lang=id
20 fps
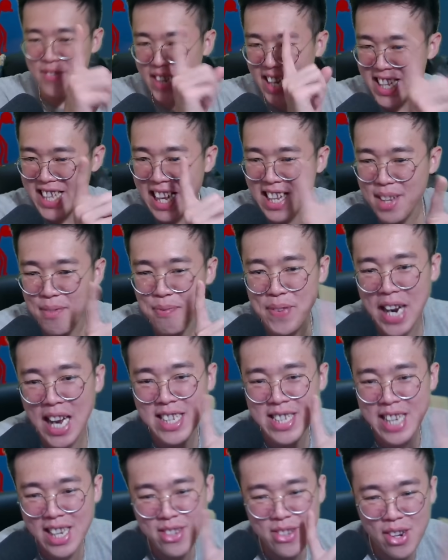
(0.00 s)
sebenarnya tadi
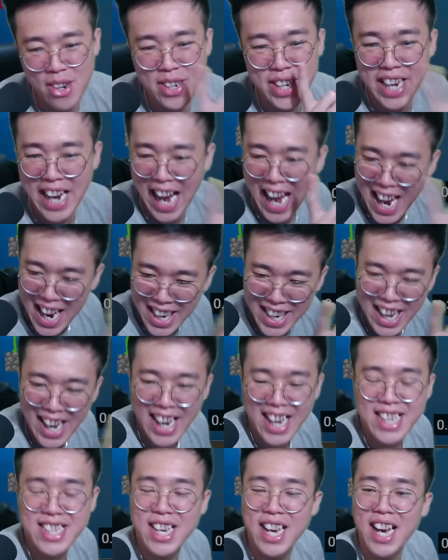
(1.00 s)
perasaan gue udah gak enak
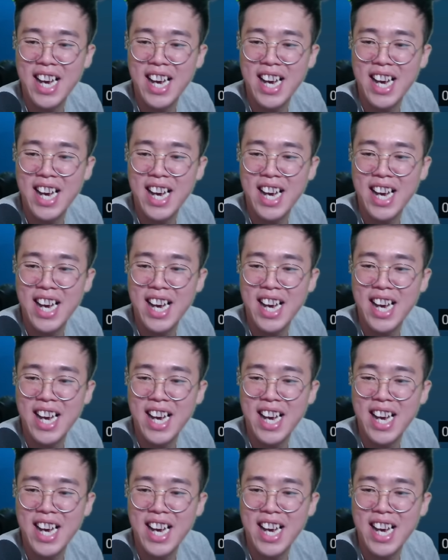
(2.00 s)
guys